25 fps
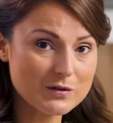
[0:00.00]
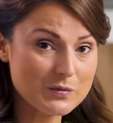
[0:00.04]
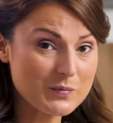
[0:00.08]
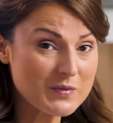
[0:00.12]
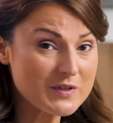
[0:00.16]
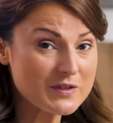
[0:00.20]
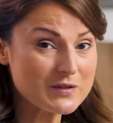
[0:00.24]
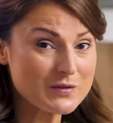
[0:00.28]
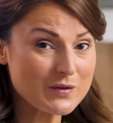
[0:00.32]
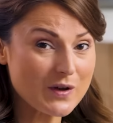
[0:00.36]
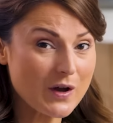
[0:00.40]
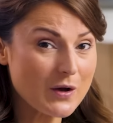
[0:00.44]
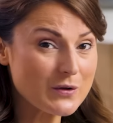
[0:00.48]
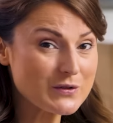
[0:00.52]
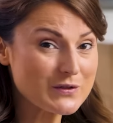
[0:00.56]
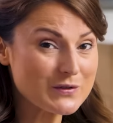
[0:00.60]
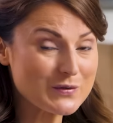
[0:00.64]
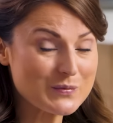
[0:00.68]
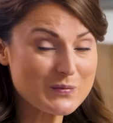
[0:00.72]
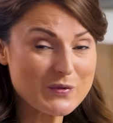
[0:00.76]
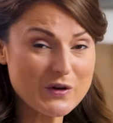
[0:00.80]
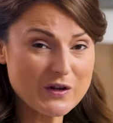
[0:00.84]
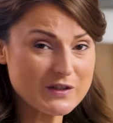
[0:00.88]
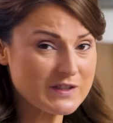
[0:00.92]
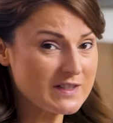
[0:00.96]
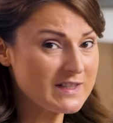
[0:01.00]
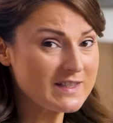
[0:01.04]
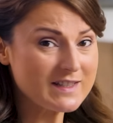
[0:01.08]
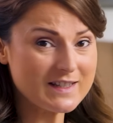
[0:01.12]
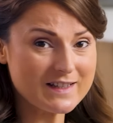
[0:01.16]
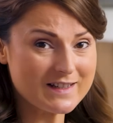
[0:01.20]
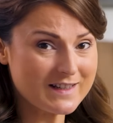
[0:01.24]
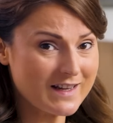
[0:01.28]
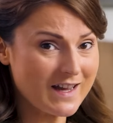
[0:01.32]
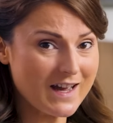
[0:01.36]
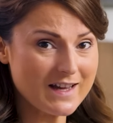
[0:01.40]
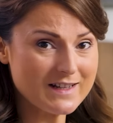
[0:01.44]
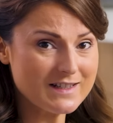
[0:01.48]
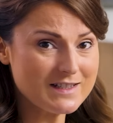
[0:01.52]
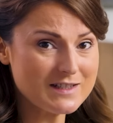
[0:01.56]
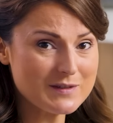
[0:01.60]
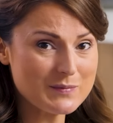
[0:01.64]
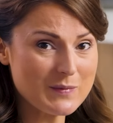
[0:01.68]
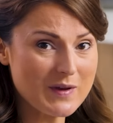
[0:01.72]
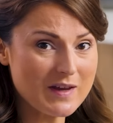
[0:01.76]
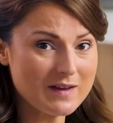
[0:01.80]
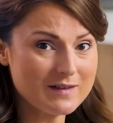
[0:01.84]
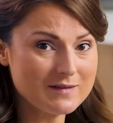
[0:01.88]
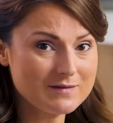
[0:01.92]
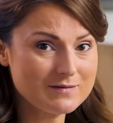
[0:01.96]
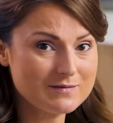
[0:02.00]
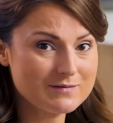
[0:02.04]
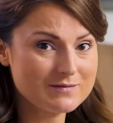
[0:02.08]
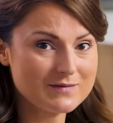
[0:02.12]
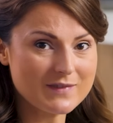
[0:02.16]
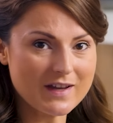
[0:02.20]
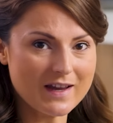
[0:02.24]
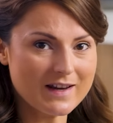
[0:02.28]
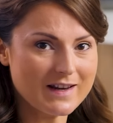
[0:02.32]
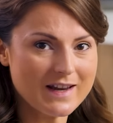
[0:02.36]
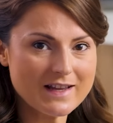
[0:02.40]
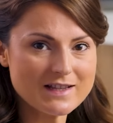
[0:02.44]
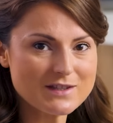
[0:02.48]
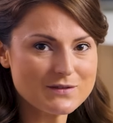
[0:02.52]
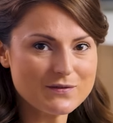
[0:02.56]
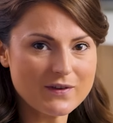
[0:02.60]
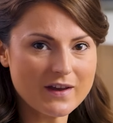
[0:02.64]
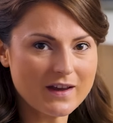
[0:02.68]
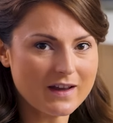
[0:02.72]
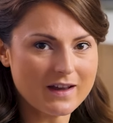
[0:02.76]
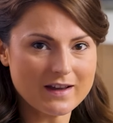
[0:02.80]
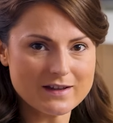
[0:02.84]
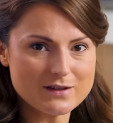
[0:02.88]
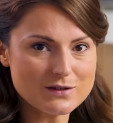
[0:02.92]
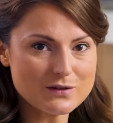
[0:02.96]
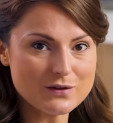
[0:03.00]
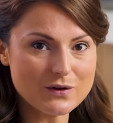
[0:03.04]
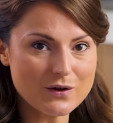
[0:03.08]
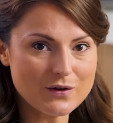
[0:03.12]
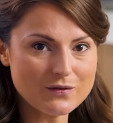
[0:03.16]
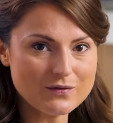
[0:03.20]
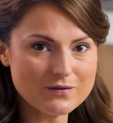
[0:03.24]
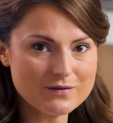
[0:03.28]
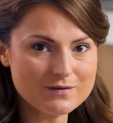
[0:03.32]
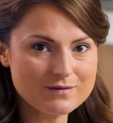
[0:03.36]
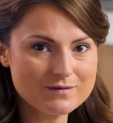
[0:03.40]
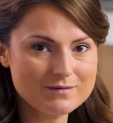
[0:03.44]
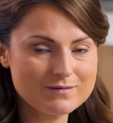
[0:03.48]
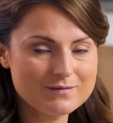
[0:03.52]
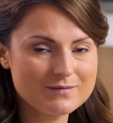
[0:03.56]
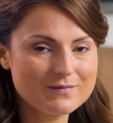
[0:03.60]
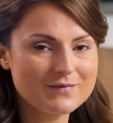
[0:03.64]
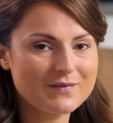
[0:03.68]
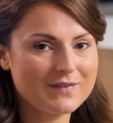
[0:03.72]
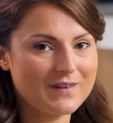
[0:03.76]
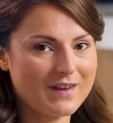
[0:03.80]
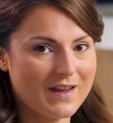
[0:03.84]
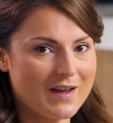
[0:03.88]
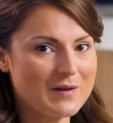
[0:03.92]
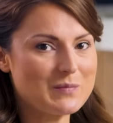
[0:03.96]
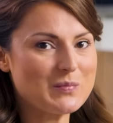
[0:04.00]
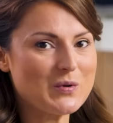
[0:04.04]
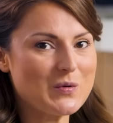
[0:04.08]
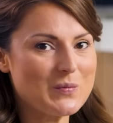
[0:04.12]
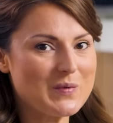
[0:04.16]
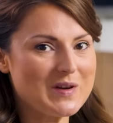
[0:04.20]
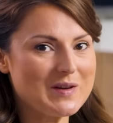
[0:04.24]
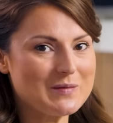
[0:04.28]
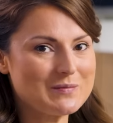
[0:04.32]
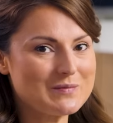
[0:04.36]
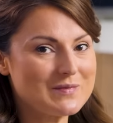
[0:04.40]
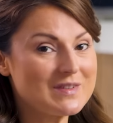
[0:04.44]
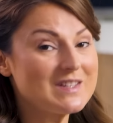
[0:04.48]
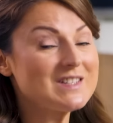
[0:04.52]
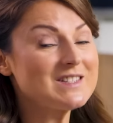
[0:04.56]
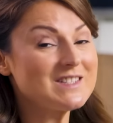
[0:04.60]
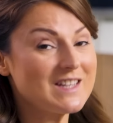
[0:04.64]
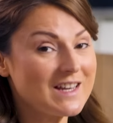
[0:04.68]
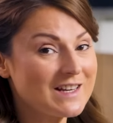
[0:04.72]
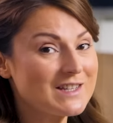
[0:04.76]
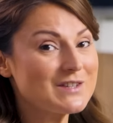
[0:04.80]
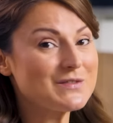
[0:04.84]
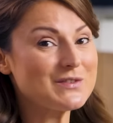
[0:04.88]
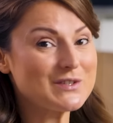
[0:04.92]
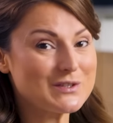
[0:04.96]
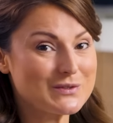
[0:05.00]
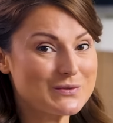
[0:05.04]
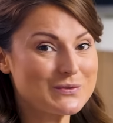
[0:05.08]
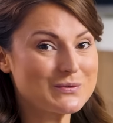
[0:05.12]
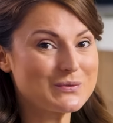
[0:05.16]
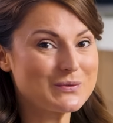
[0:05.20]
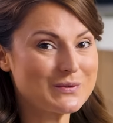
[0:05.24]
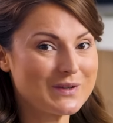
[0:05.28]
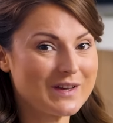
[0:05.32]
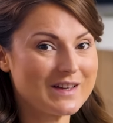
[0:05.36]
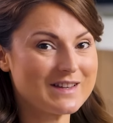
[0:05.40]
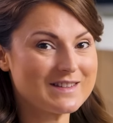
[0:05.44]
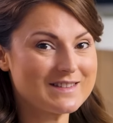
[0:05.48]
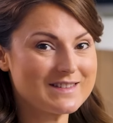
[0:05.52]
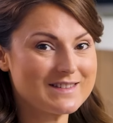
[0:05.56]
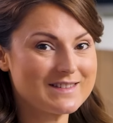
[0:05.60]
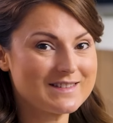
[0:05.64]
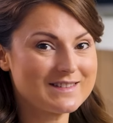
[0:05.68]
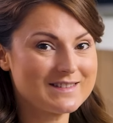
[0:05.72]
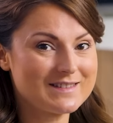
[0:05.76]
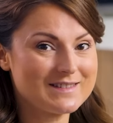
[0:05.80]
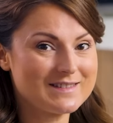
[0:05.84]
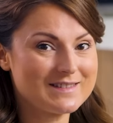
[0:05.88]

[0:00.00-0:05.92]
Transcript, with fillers: Du bist zu Hause und plötzlich geht gar nichts mehr? Kein Netzwerk, kein Surfen? Kein Problem. Ich zeig dir, was du tun kannst.